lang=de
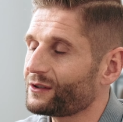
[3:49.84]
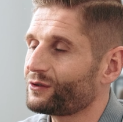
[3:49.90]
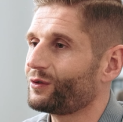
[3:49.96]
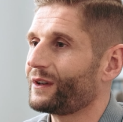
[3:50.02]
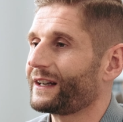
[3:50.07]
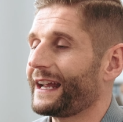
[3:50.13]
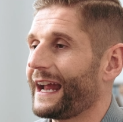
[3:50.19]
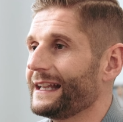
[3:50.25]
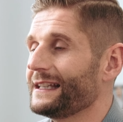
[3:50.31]
dass
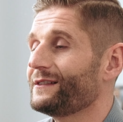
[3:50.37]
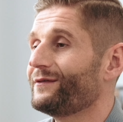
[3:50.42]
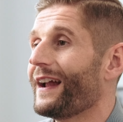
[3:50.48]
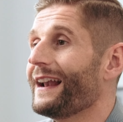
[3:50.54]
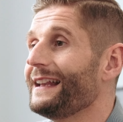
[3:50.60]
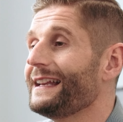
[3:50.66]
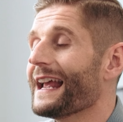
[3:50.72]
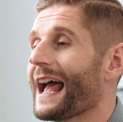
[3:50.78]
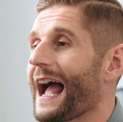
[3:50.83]
du erkennst,
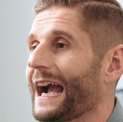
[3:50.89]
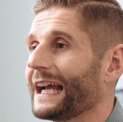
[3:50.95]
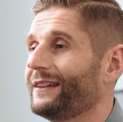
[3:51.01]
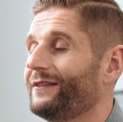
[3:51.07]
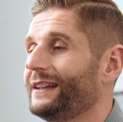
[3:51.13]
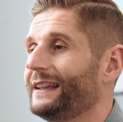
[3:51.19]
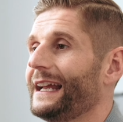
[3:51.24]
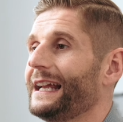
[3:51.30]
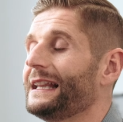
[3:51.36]
welche
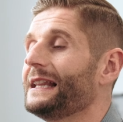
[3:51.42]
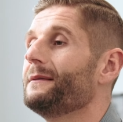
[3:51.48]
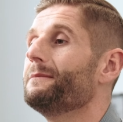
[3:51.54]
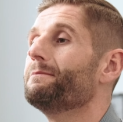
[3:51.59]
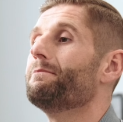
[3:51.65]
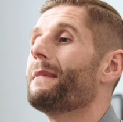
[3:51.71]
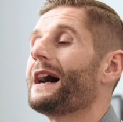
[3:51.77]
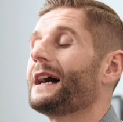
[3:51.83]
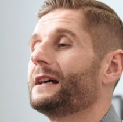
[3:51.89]

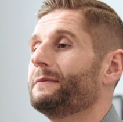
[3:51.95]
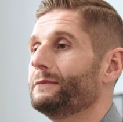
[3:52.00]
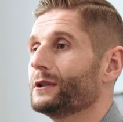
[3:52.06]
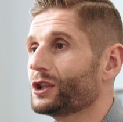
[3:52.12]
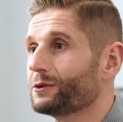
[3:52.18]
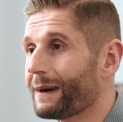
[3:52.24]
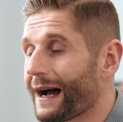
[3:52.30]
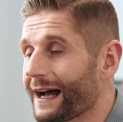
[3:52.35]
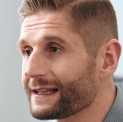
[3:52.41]
Aktivitäten machen
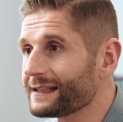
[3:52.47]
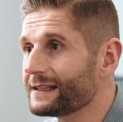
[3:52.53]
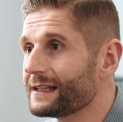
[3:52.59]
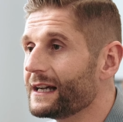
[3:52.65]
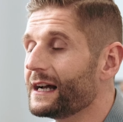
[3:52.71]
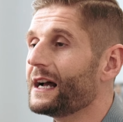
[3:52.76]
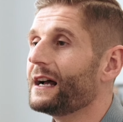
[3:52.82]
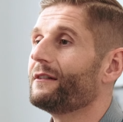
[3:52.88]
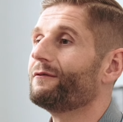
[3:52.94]
mir
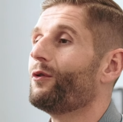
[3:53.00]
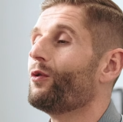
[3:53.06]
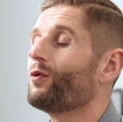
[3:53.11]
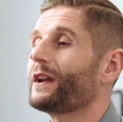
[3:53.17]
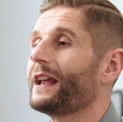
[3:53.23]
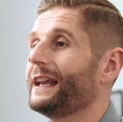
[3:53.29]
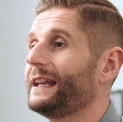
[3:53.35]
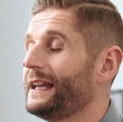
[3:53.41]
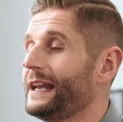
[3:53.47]
Spaß,
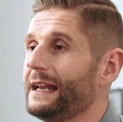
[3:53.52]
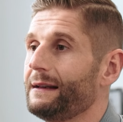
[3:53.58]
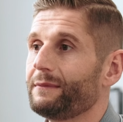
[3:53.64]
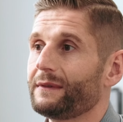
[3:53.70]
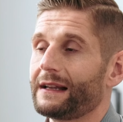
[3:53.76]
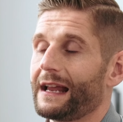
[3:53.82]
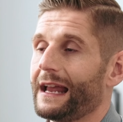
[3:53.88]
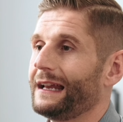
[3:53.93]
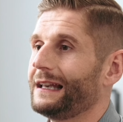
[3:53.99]
wo gehe ich
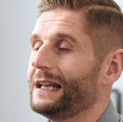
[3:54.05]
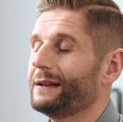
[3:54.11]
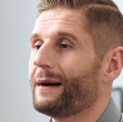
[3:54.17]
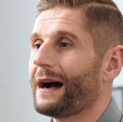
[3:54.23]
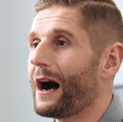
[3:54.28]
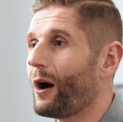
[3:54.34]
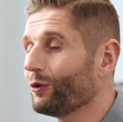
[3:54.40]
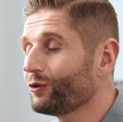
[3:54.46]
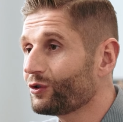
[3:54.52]
hin, gehe ich
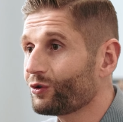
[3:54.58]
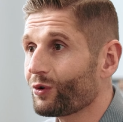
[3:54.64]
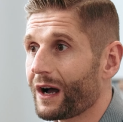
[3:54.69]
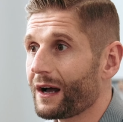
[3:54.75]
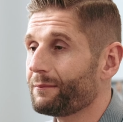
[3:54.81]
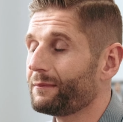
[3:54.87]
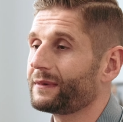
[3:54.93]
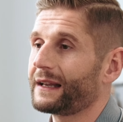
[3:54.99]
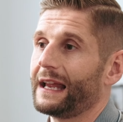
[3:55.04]
lieber
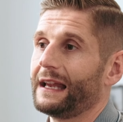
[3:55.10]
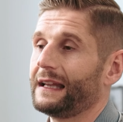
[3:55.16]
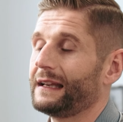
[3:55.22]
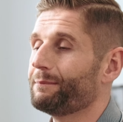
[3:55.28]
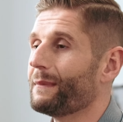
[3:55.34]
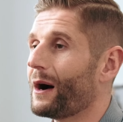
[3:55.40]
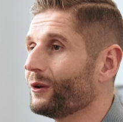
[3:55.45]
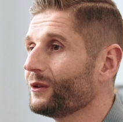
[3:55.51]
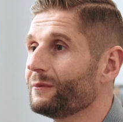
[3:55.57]
Outdoor, gehe
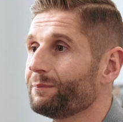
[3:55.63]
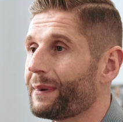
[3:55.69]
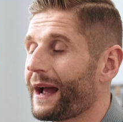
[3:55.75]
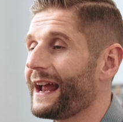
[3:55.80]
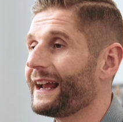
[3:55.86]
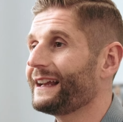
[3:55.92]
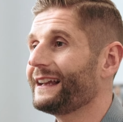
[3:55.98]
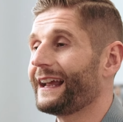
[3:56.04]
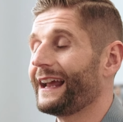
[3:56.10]
ich
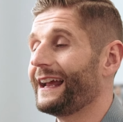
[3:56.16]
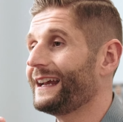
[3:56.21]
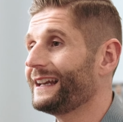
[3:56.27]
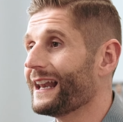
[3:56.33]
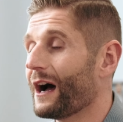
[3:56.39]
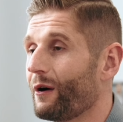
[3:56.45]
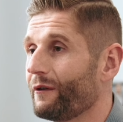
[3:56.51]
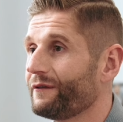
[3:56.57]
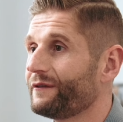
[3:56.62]
Mountainbiken, gehe
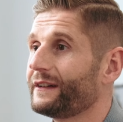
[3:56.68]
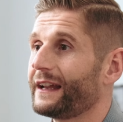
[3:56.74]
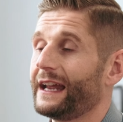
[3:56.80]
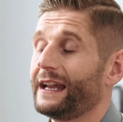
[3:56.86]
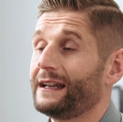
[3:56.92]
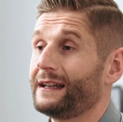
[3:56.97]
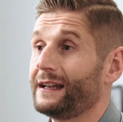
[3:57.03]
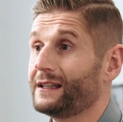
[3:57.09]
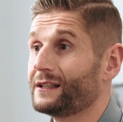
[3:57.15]
ich laufen,
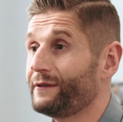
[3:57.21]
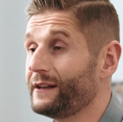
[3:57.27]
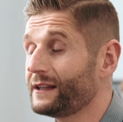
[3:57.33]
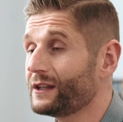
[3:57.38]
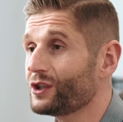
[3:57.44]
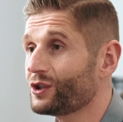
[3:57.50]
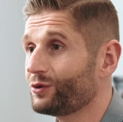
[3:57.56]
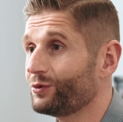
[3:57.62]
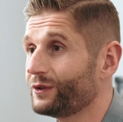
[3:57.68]
gehe ich ins
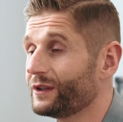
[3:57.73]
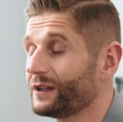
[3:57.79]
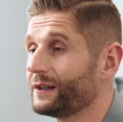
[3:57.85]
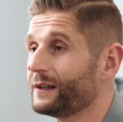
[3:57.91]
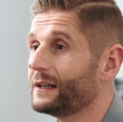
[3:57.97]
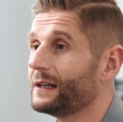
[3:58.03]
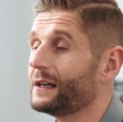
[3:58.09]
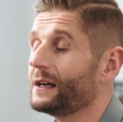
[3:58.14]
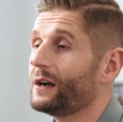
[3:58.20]
Fitnessstudio.
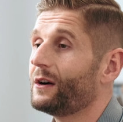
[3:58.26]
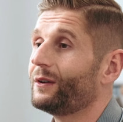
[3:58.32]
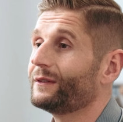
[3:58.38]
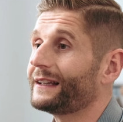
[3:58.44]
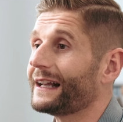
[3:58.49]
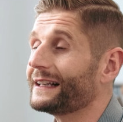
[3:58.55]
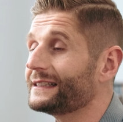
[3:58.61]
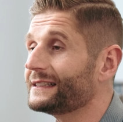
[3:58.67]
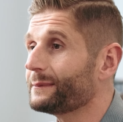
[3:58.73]

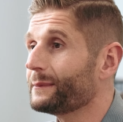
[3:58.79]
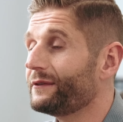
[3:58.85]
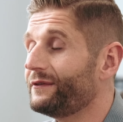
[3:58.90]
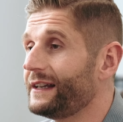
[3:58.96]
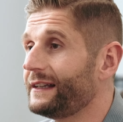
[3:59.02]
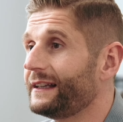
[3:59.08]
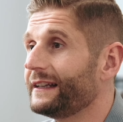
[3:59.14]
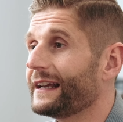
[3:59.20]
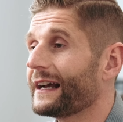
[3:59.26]
Und da ist es immer
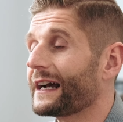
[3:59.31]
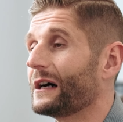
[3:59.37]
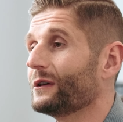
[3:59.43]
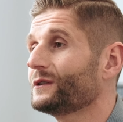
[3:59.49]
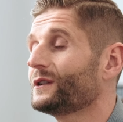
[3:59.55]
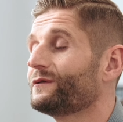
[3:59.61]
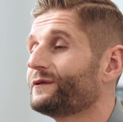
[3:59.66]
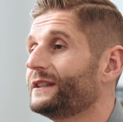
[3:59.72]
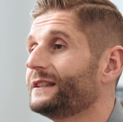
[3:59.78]
wichtig
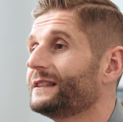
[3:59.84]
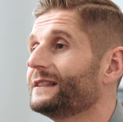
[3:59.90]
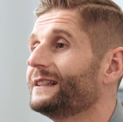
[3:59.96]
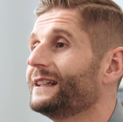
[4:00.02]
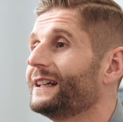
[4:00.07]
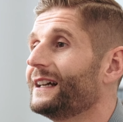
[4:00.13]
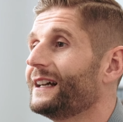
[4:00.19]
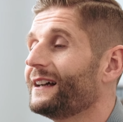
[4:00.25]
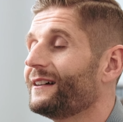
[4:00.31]
herauszufinden,